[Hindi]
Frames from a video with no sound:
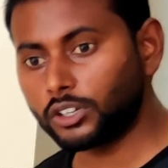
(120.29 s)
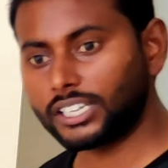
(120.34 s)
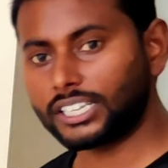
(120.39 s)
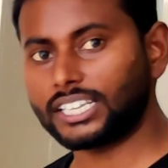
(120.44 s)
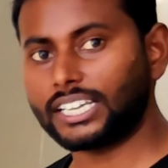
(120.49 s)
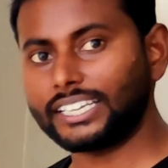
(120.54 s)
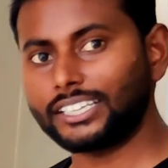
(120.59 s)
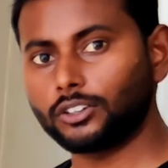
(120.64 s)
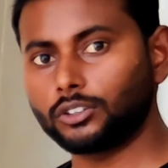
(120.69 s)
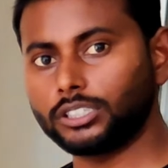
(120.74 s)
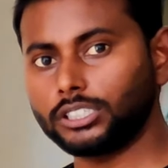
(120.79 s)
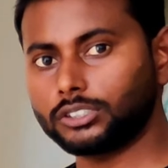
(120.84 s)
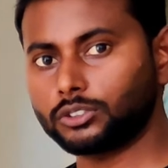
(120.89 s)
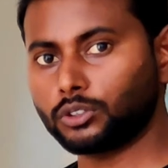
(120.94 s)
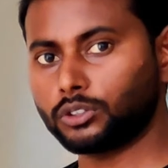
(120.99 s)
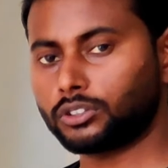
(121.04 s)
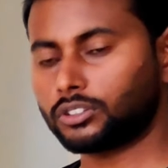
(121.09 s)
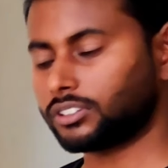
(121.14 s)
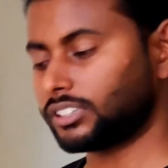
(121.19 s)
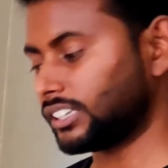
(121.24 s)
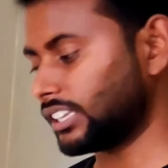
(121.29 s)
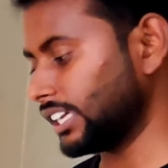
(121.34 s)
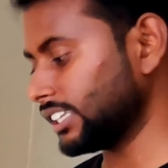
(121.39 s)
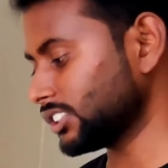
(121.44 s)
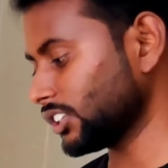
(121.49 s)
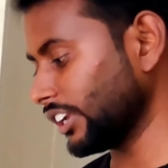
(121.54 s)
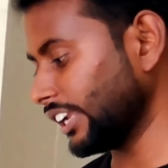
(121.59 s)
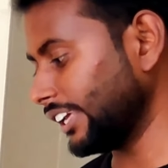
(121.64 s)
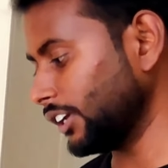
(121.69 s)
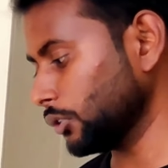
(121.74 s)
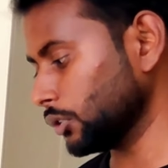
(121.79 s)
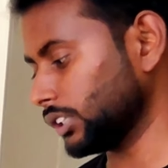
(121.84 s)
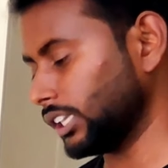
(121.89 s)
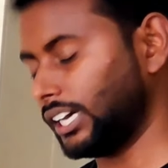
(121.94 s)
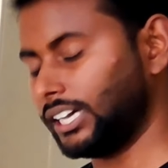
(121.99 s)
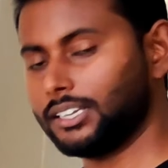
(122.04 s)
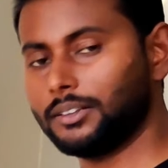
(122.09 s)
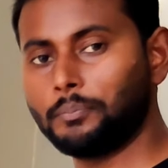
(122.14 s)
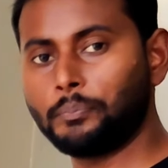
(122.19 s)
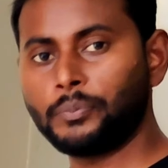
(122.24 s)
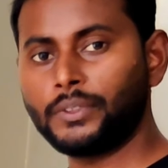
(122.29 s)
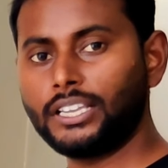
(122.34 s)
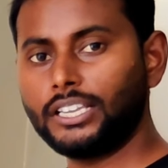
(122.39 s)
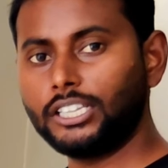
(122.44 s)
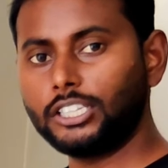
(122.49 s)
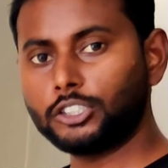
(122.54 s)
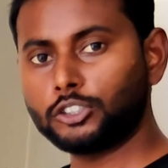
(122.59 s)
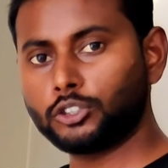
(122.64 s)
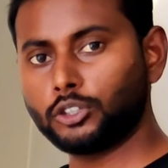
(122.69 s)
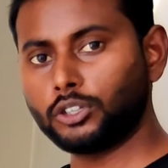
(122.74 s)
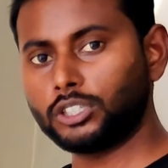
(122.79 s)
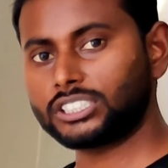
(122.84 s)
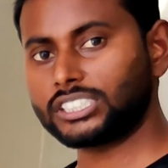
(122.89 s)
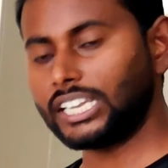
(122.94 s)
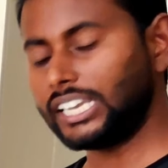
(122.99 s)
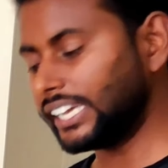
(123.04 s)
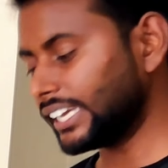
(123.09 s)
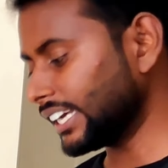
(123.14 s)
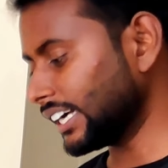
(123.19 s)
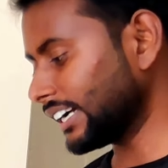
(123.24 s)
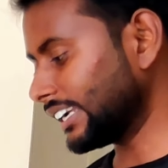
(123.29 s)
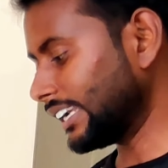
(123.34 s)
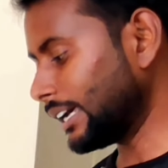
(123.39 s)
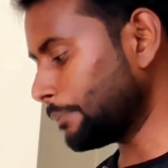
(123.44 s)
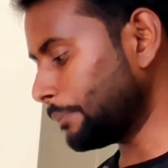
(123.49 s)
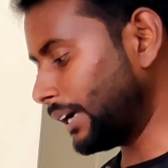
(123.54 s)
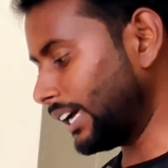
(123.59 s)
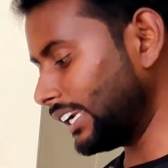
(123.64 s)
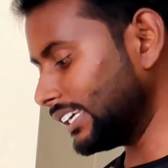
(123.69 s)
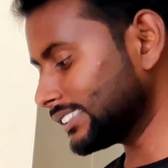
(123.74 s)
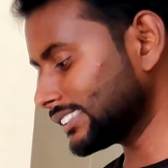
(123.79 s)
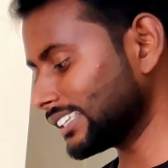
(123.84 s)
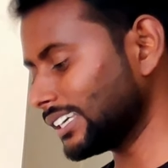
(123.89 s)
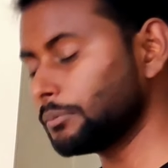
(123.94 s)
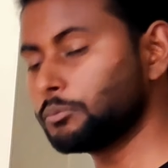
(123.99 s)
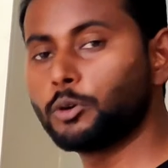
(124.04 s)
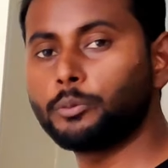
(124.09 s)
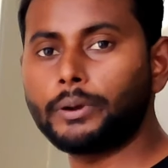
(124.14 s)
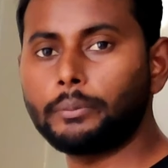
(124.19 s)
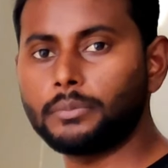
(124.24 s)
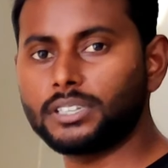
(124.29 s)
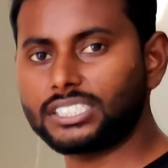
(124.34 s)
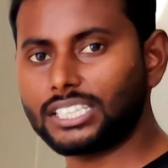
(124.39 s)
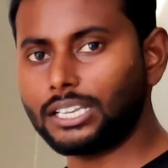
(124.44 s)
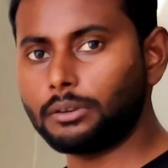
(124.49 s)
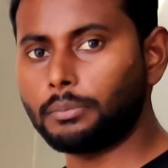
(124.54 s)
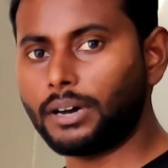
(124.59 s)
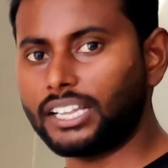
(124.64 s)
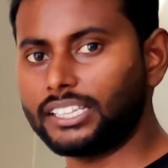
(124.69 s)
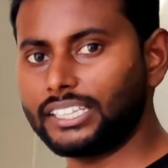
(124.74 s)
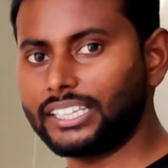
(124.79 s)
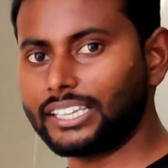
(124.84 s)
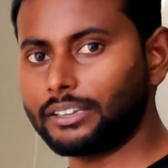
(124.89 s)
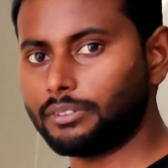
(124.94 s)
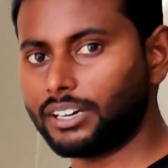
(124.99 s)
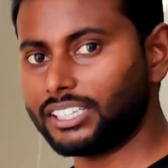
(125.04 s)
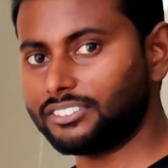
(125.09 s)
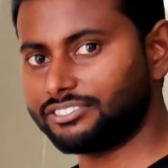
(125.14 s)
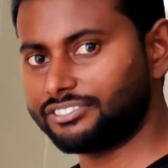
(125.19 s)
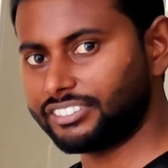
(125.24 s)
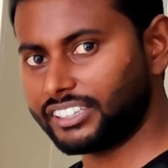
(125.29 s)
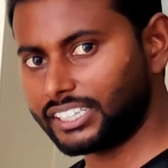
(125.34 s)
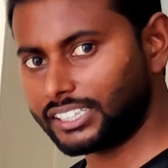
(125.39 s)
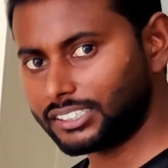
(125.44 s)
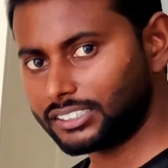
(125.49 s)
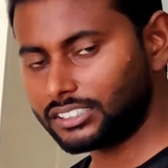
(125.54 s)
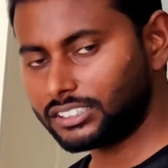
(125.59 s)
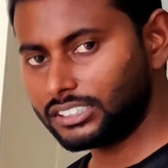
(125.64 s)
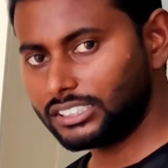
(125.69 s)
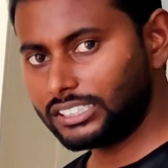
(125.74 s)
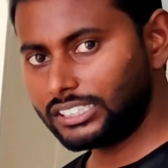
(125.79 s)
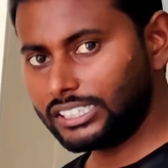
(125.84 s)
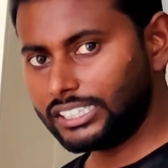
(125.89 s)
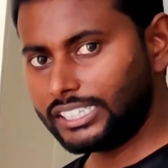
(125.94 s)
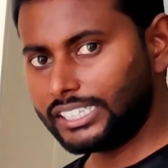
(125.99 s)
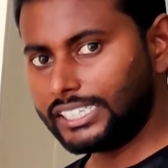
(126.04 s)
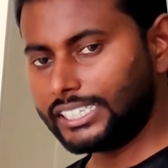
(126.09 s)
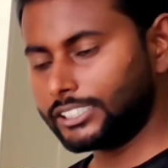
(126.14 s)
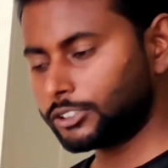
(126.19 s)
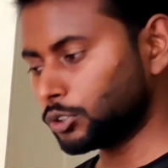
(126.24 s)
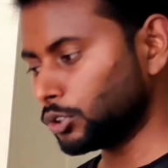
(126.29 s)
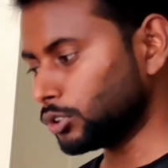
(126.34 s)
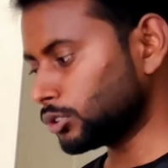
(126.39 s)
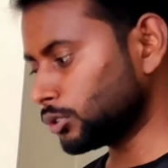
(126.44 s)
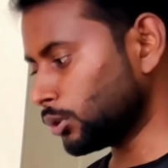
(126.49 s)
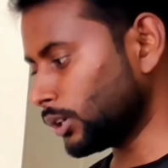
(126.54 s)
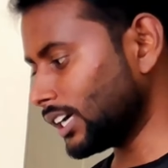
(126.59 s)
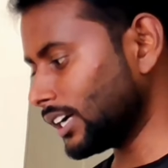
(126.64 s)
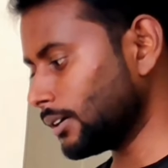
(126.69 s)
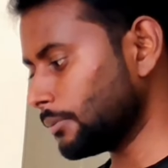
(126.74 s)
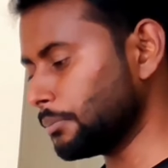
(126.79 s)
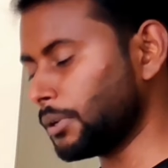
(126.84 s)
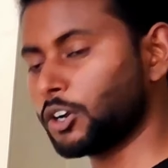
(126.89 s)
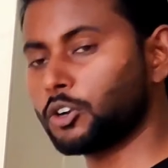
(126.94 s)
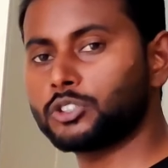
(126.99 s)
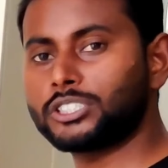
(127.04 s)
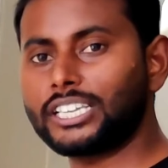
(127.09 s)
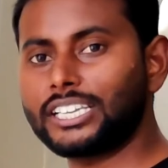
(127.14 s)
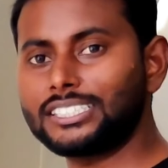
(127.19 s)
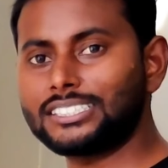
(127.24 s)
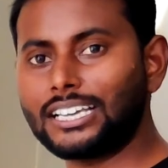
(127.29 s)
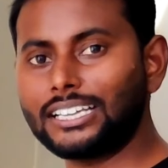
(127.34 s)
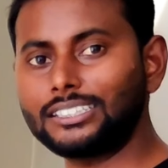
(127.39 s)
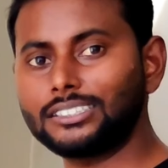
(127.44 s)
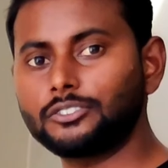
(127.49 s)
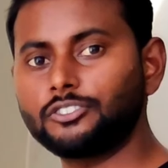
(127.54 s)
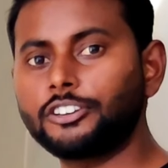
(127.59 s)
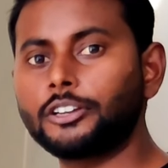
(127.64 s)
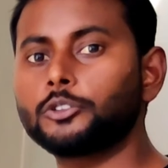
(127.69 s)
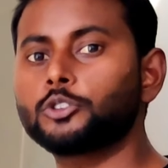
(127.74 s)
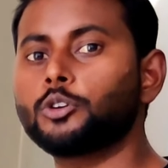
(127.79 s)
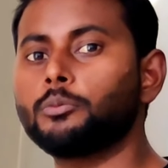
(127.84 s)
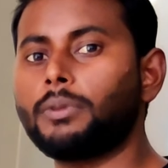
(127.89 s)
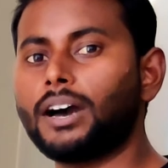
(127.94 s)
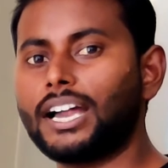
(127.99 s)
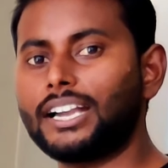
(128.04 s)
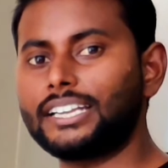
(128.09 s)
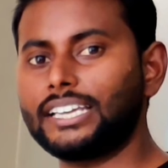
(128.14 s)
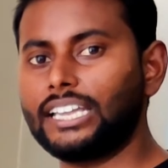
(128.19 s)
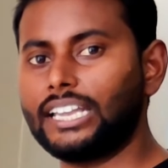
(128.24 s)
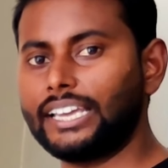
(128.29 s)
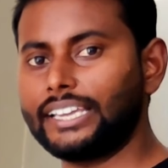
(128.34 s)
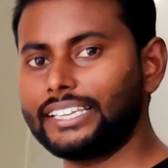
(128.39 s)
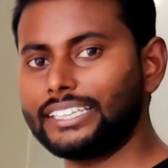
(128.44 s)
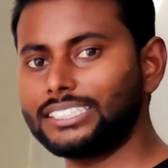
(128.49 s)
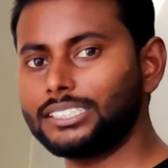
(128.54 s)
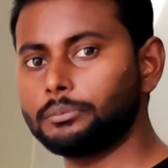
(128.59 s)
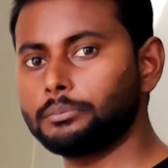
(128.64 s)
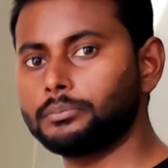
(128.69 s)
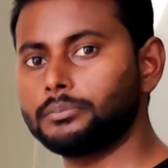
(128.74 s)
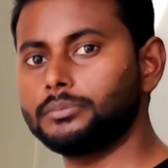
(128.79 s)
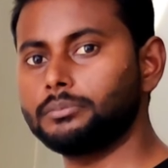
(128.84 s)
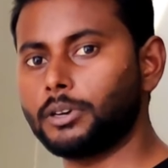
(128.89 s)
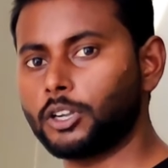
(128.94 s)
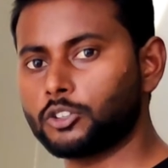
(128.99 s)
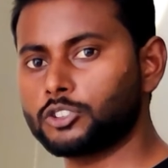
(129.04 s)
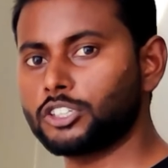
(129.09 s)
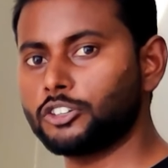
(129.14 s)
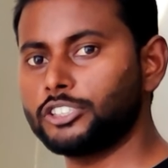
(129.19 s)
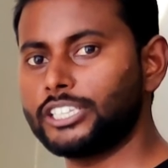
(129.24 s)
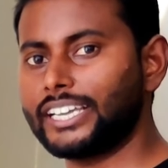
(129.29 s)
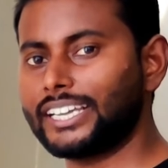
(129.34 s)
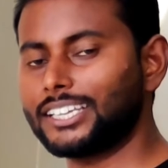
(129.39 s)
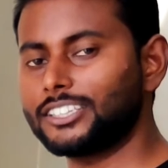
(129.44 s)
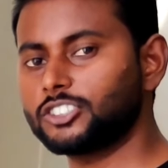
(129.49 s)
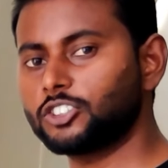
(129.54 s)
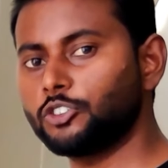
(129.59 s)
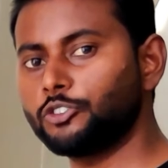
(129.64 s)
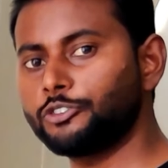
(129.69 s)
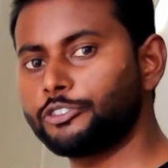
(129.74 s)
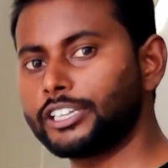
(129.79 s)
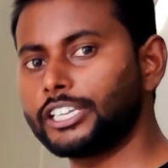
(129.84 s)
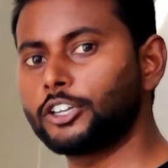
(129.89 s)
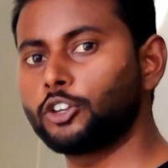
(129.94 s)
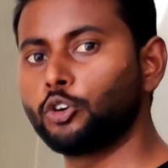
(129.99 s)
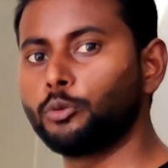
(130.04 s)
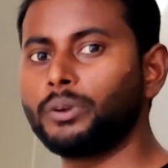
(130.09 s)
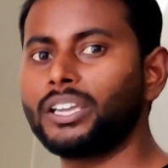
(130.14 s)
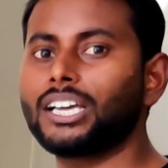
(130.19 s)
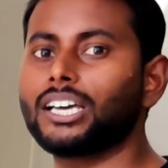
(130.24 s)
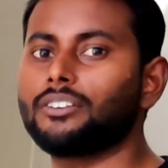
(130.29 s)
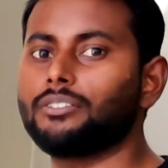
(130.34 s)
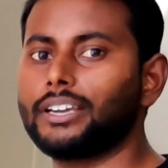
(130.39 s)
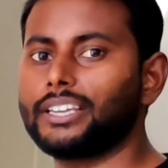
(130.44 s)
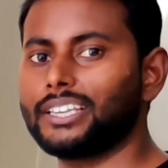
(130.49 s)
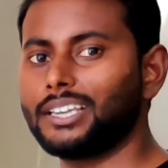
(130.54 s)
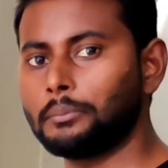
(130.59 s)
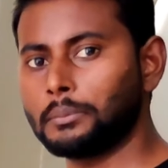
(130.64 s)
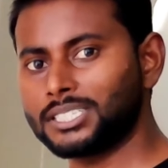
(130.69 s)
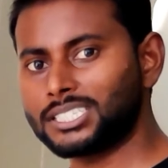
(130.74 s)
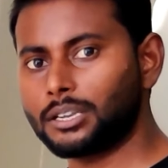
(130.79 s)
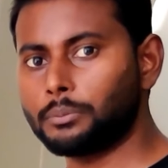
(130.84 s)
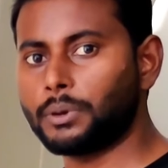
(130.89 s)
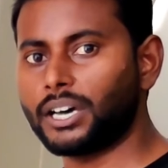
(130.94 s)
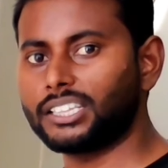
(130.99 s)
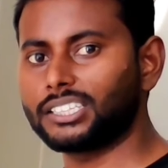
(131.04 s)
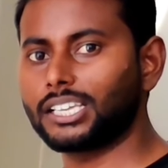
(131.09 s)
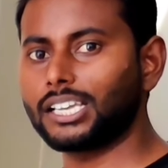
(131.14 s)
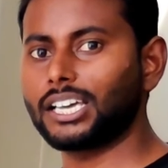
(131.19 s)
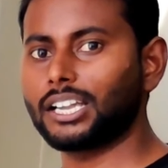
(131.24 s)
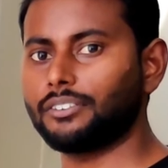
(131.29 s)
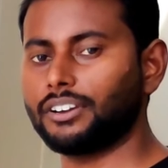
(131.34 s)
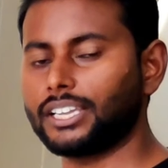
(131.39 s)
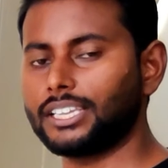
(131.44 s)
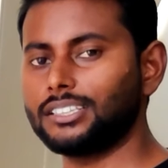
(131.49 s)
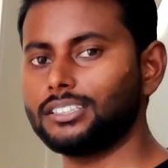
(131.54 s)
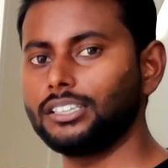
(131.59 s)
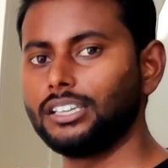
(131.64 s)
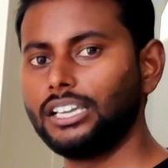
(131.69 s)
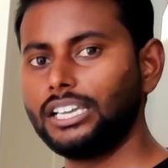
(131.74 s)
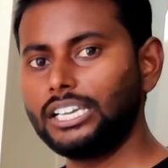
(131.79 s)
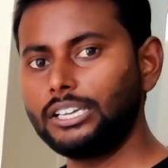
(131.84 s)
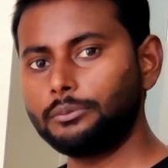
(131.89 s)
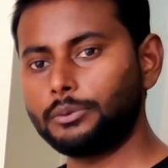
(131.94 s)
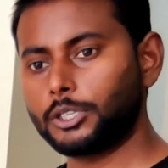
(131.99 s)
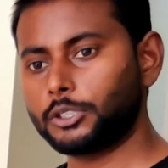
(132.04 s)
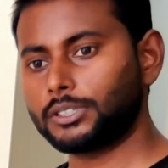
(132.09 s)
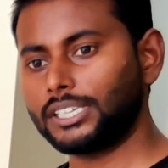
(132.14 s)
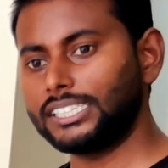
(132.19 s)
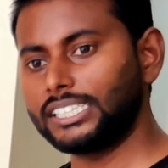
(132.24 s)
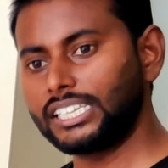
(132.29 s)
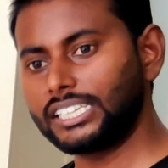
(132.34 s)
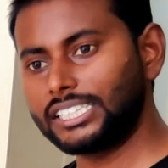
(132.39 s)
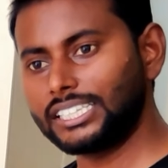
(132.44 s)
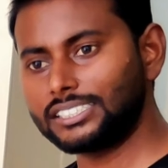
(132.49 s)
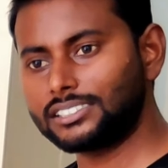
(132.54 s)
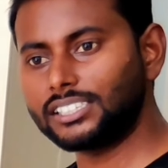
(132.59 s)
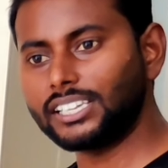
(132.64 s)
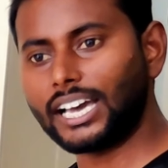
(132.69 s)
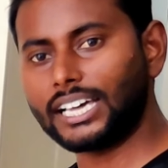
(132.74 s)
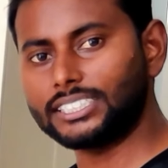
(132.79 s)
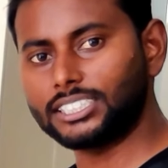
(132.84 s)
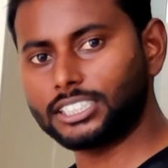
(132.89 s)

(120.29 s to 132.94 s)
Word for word: क्यों कर रहा है क्योंकि इसको ट्रस्ट नहीं होता है तो इसके लिए क्या करना है पहले इसके मुंह पे मजल बांधने के बाद फिर इसको थोड़ा भरोसे के साथ फिर उसको बाहर ठहराएंगे जब भरोसा हो जाएगा इसको फिर ग्रूमिंग करवाएंगे मजल बांध के करवाएंगे फिर उसका धीरे धीरे इसकी